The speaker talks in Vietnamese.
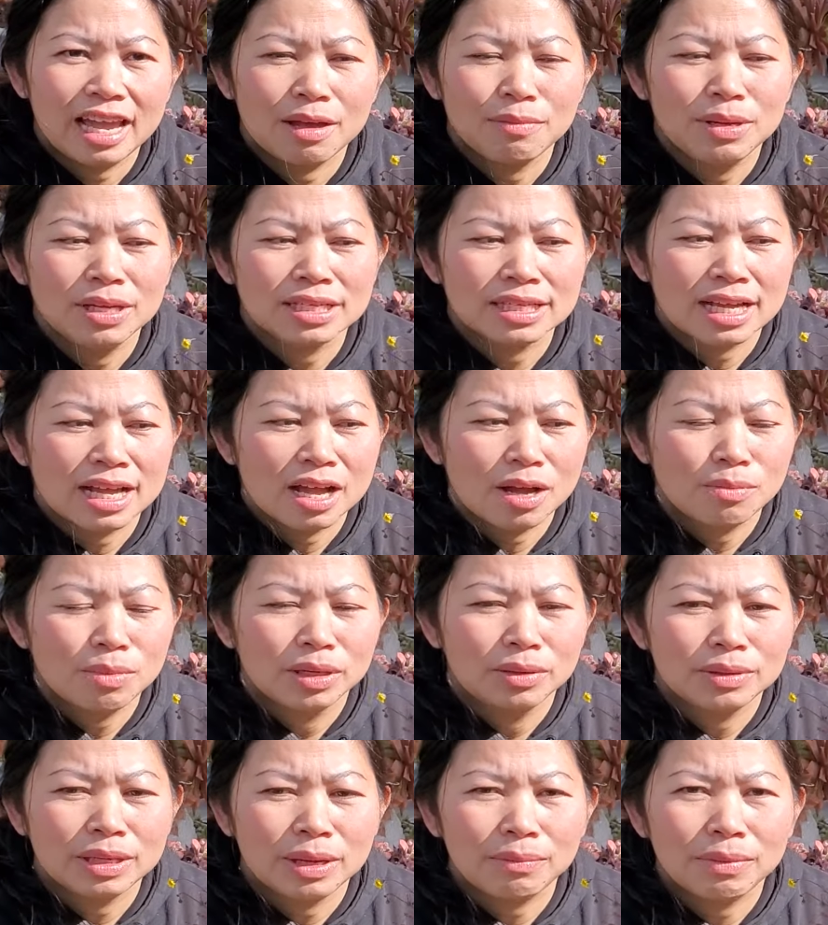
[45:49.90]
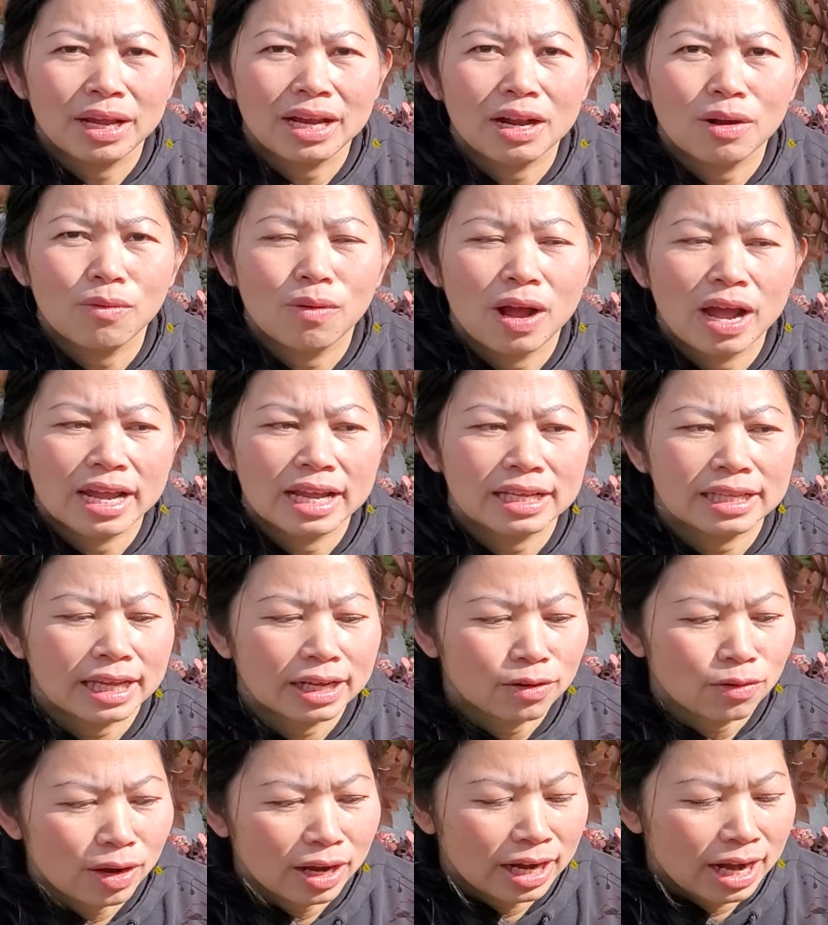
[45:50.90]
nhà biết sao mình không dám để ra ngoài á
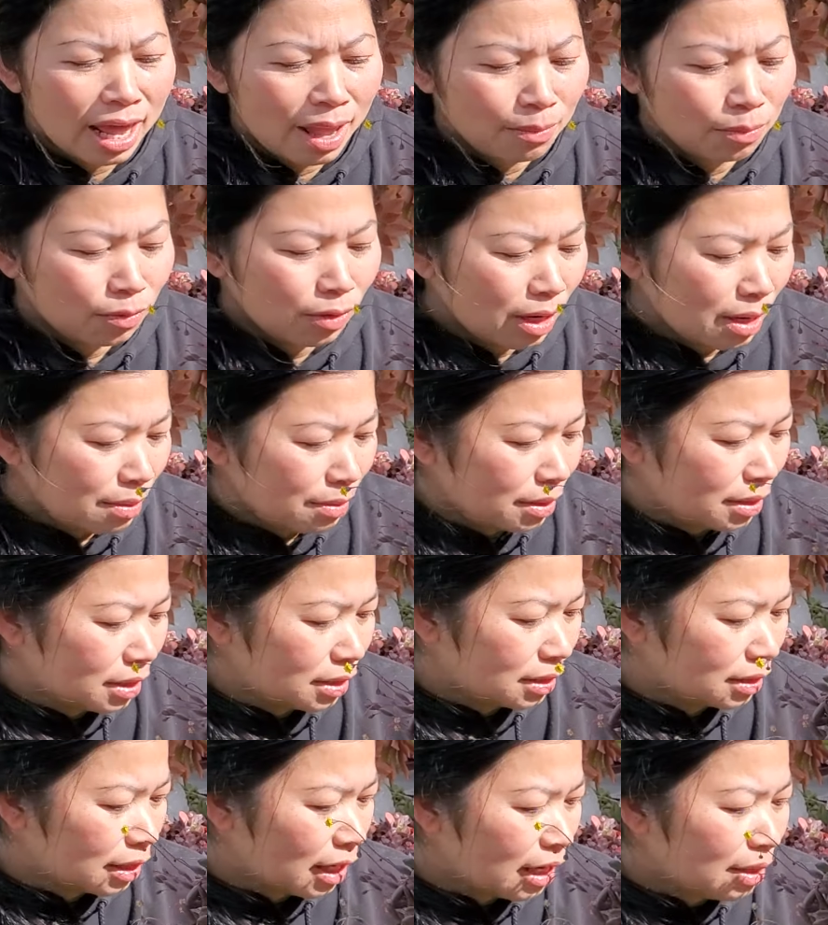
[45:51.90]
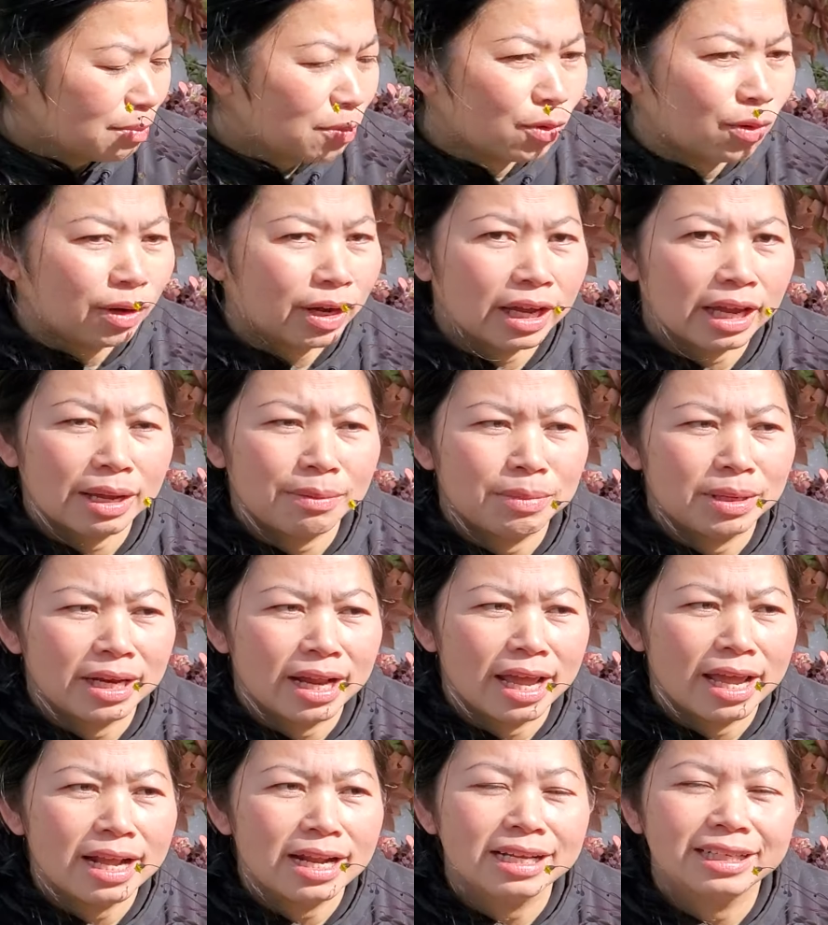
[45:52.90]
tại cô ấy đẹp quá để mùa hè mình
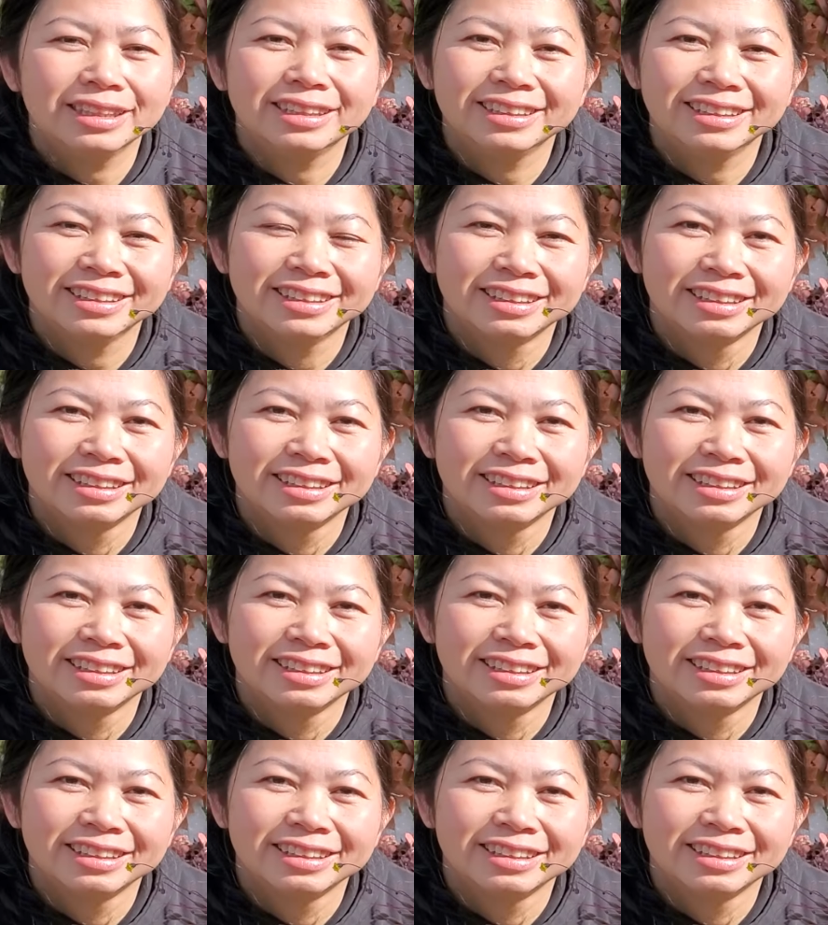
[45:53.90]
để ra nở